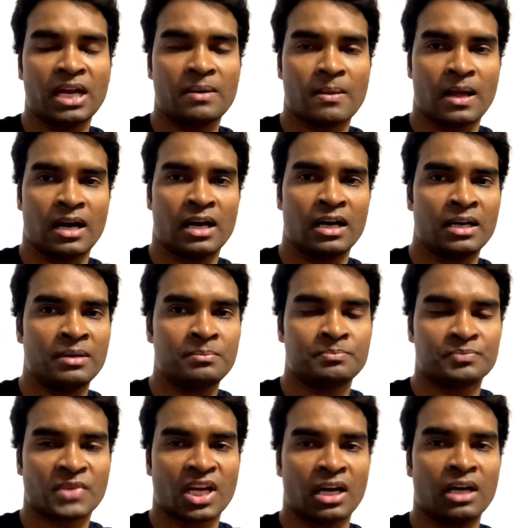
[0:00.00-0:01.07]

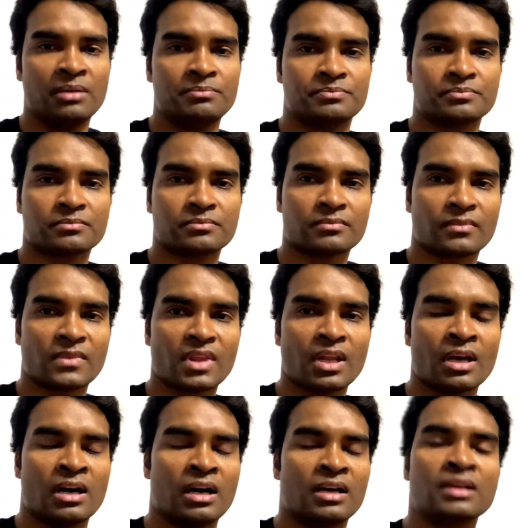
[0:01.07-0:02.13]

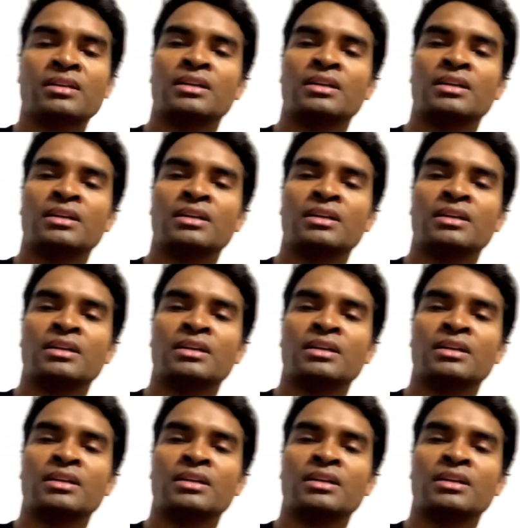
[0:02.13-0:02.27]
कहाँ